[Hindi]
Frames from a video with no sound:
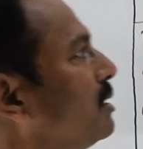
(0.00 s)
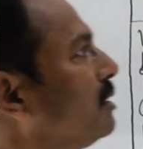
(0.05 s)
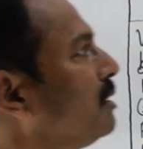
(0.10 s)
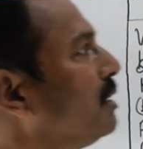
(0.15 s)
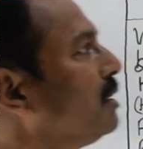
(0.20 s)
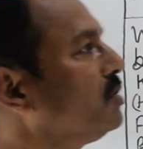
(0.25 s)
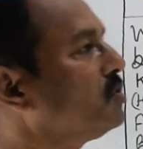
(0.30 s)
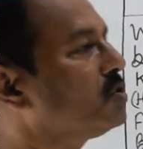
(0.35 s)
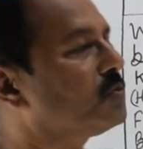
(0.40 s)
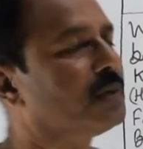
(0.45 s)
इन द
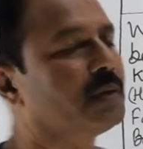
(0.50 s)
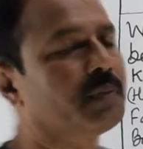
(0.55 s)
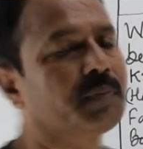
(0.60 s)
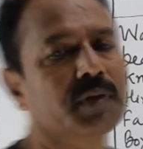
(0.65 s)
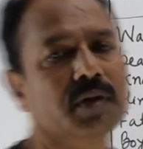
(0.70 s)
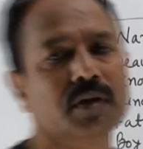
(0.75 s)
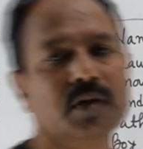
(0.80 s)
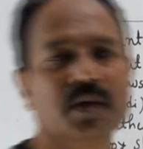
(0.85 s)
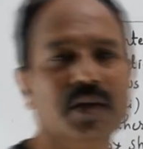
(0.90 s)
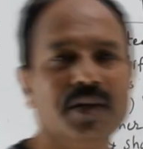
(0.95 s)

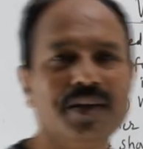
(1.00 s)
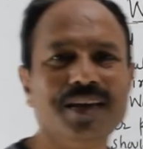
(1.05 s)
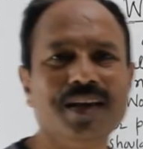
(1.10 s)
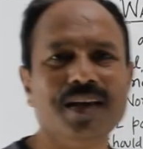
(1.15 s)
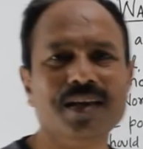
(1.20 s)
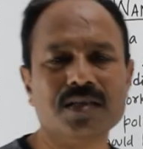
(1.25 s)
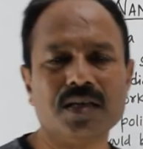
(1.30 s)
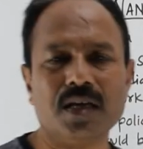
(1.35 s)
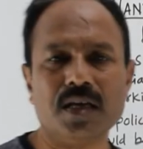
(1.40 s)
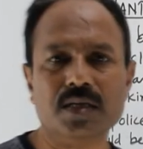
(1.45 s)
न्यूज़पेपर ये
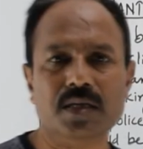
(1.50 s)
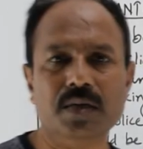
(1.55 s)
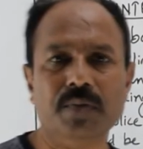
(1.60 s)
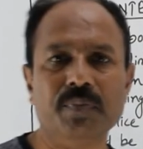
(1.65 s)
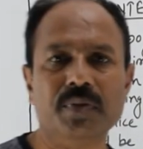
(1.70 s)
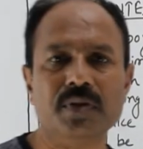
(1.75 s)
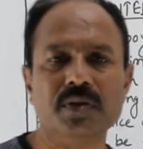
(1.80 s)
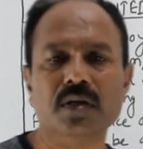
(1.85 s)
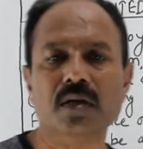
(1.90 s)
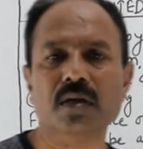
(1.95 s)
ऐसा एक
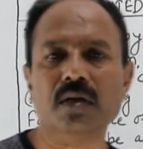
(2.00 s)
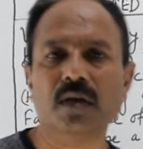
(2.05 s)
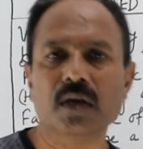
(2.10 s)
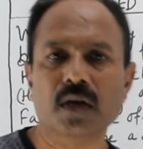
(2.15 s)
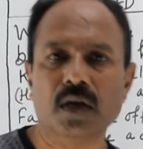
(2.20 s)
सिंपल सा